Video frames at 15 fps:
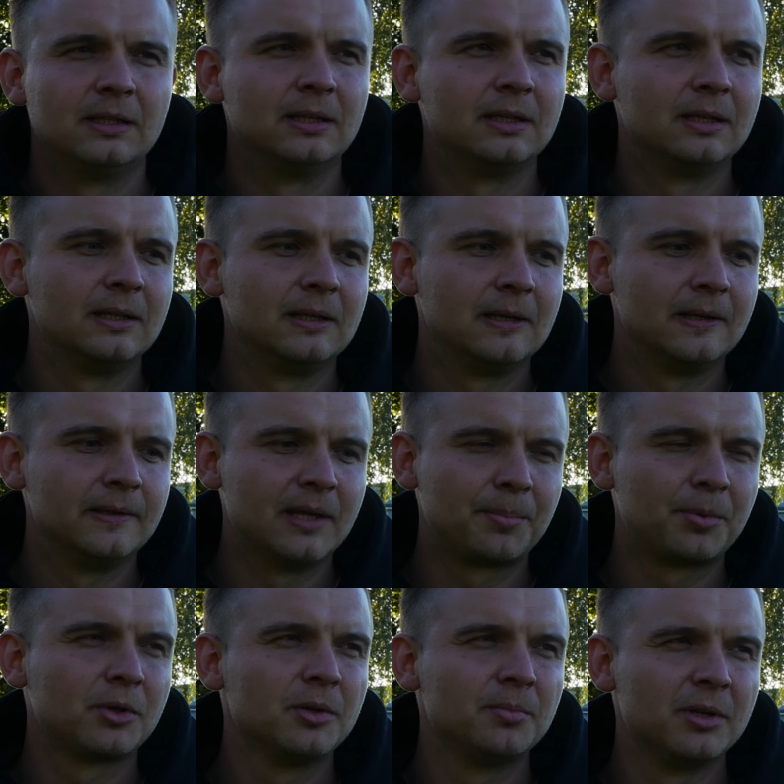e, na
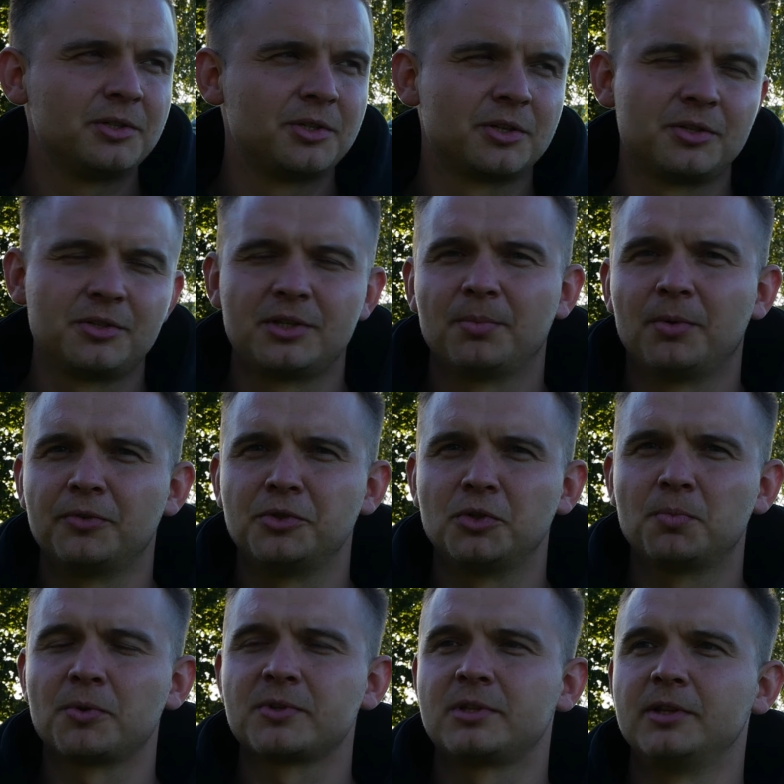pochyby cieszyć się po
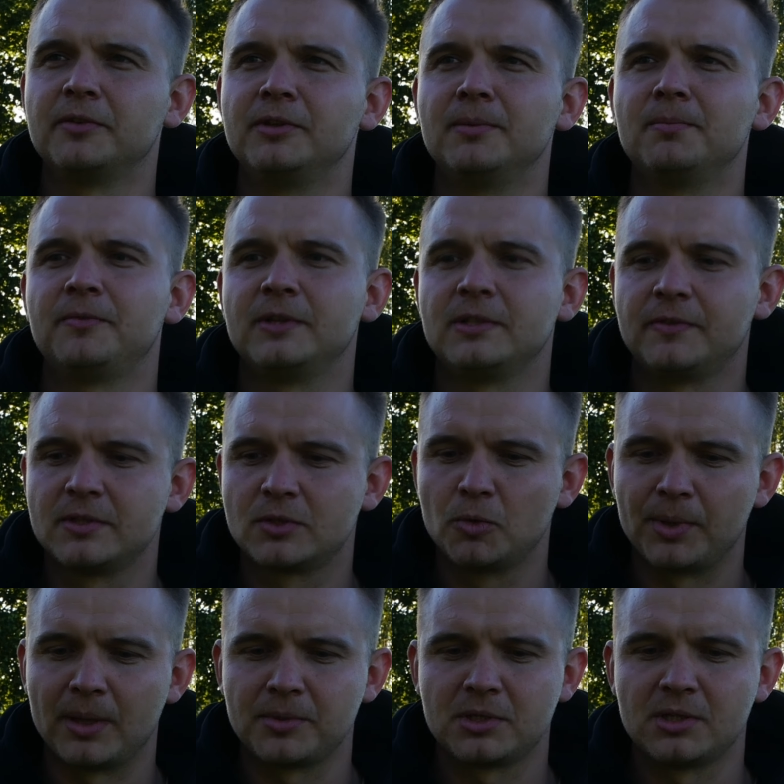wyniku pozytywnym, więc, więc
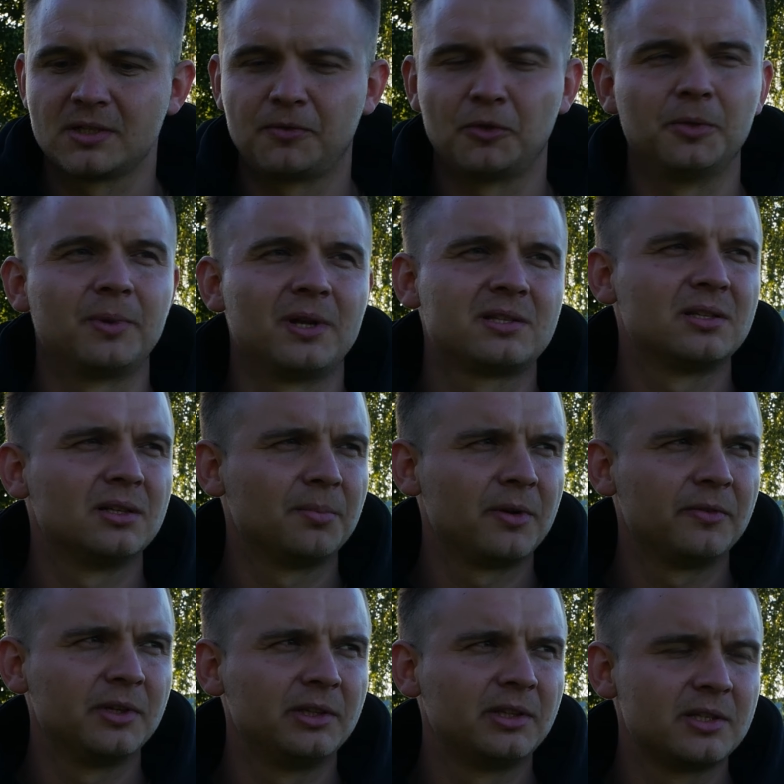skupiamy się na swojej pracy.
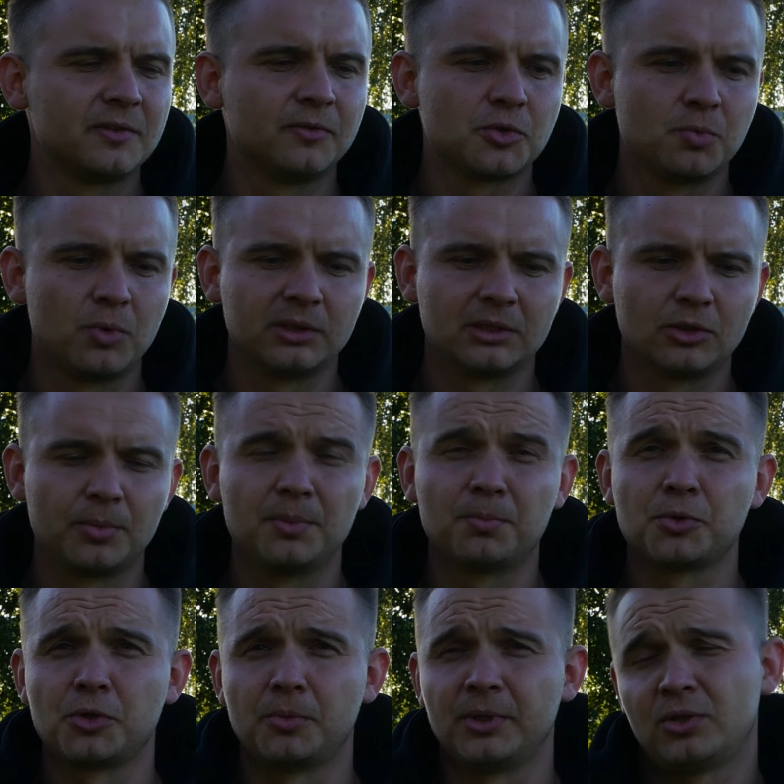Naprawdę intensywność była na dobrym
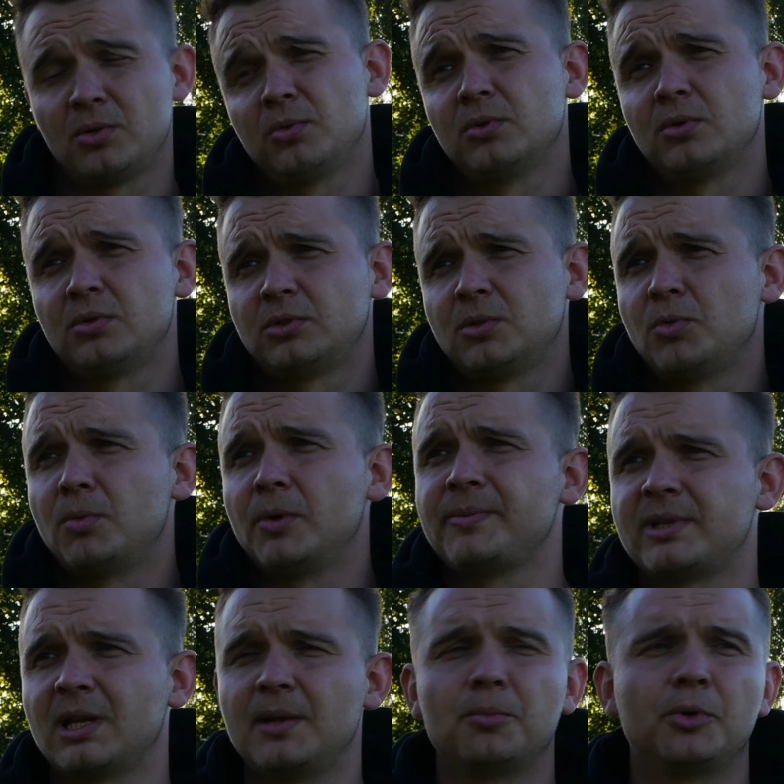poziomie. To było, to było
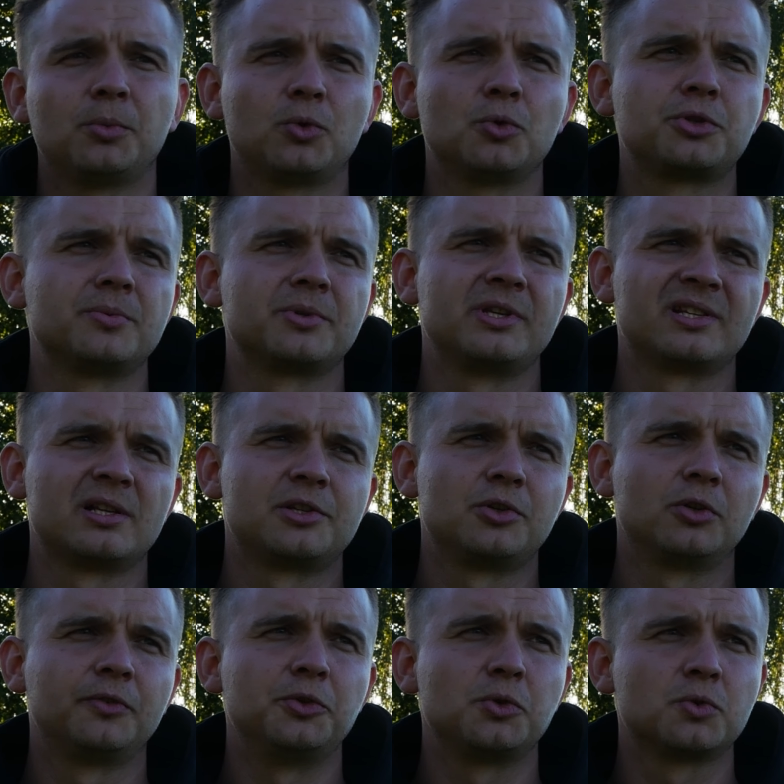moim celem, moim kluczem, że
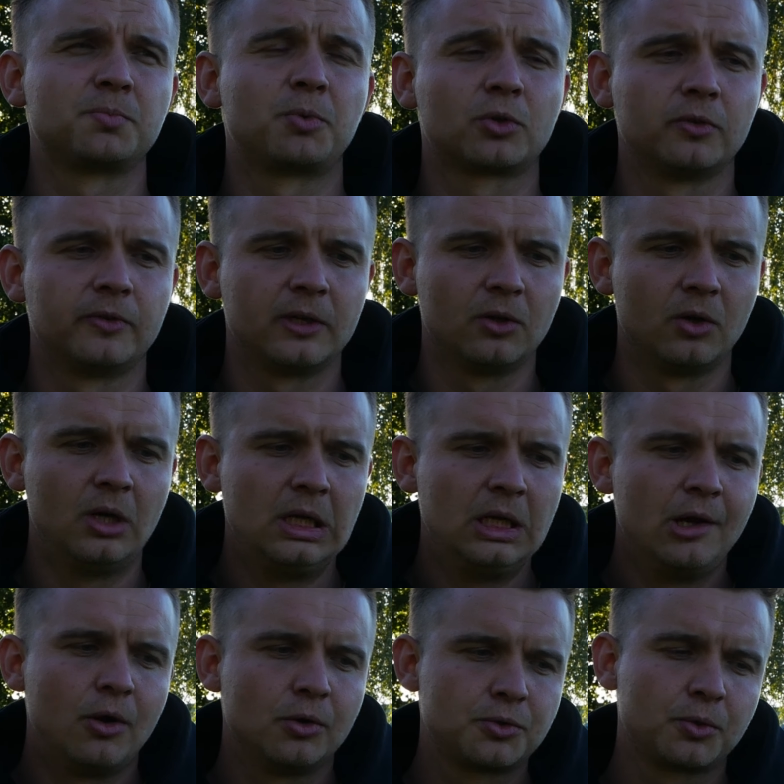niezależnie od wyniku sportowego
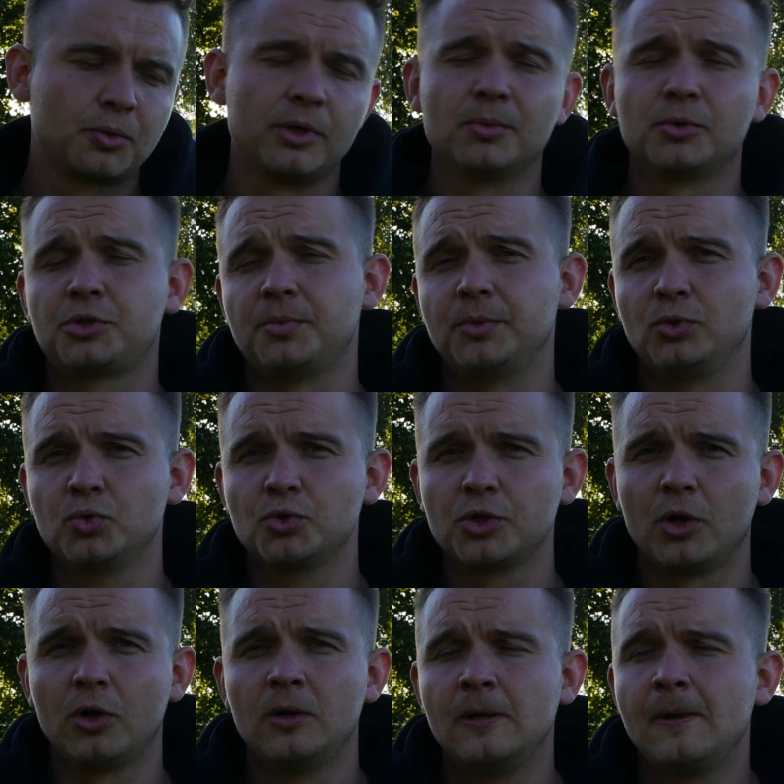oczekujemy od siebie
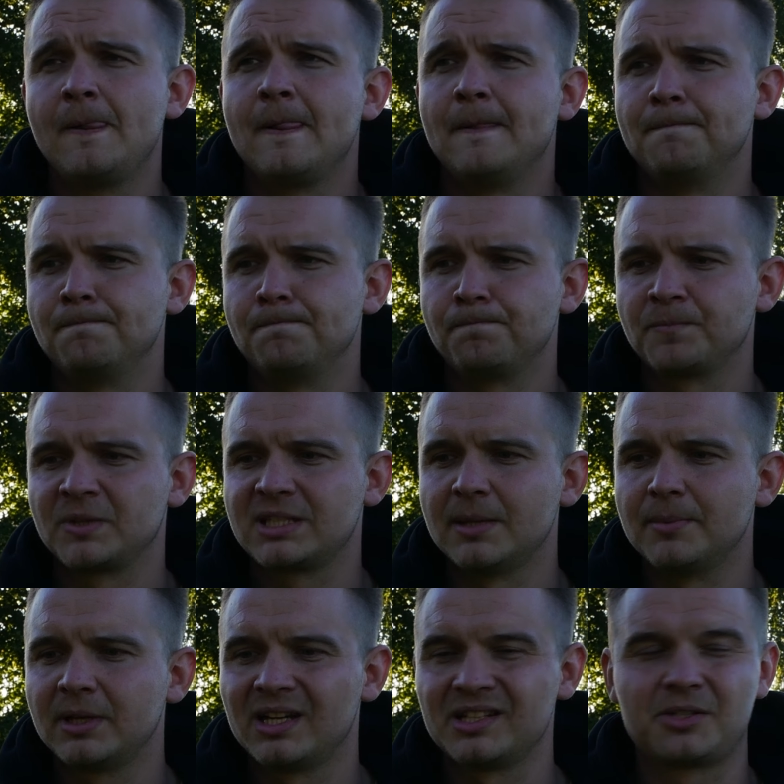dużo. Mm,
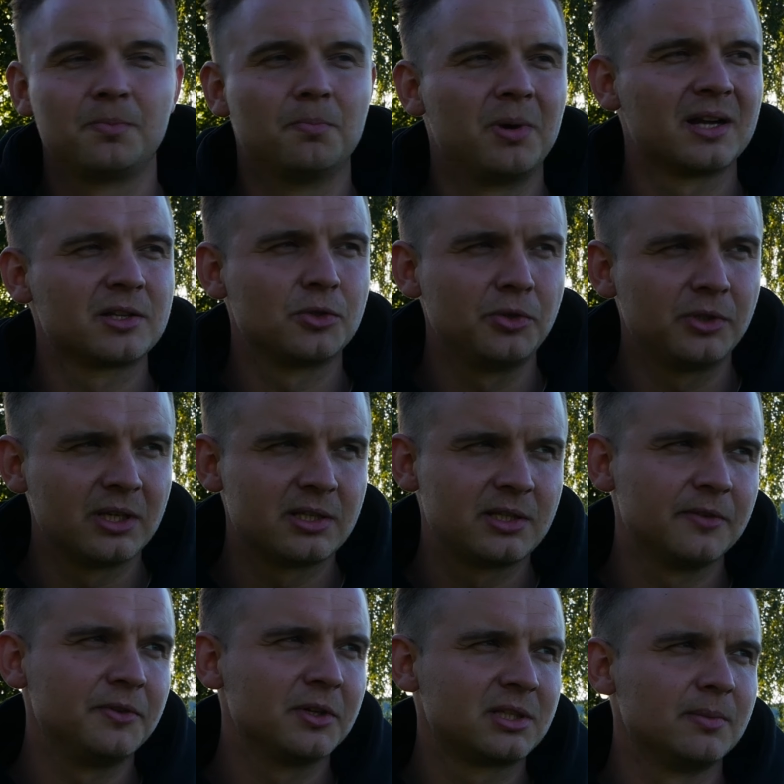chcemy grać bardzo
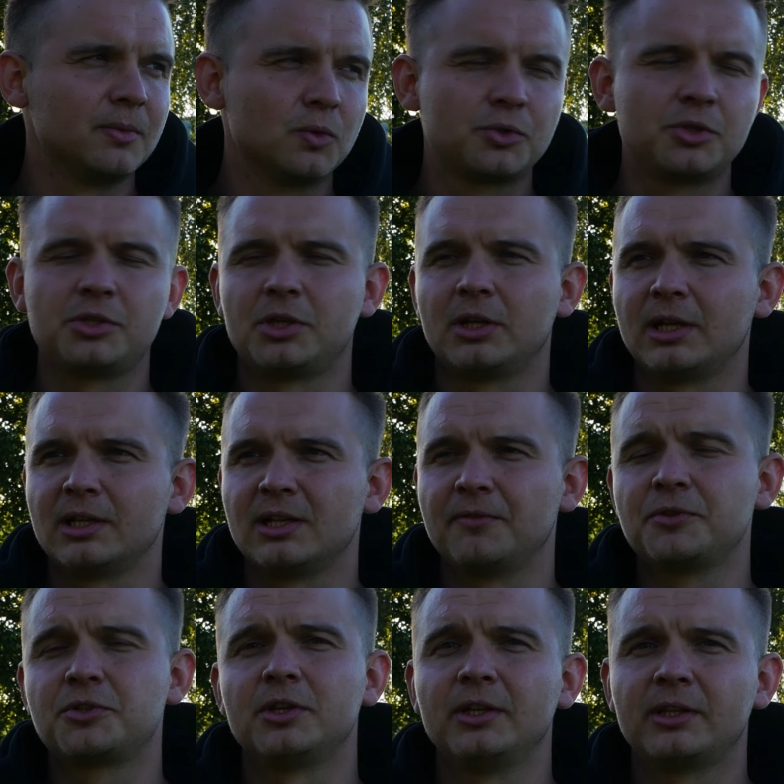intensywnie, chcemy uczyć się grania na
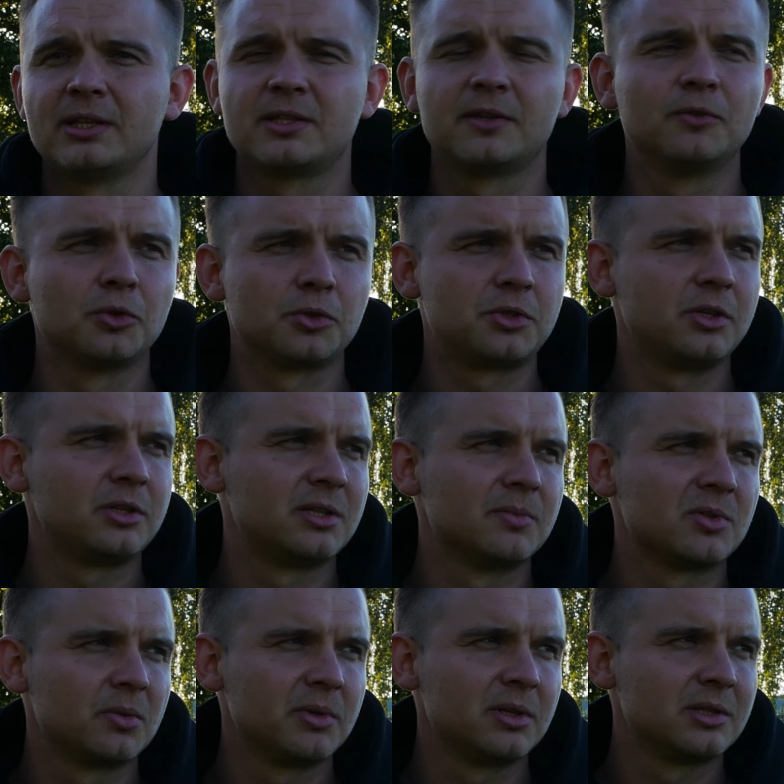wyższej intensywności,
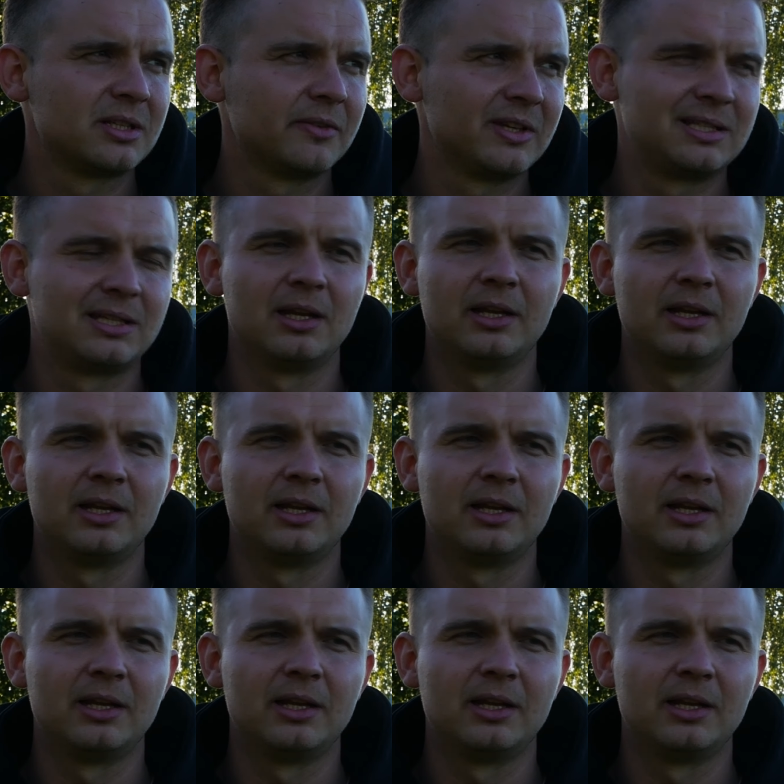chcemy sobie stawiać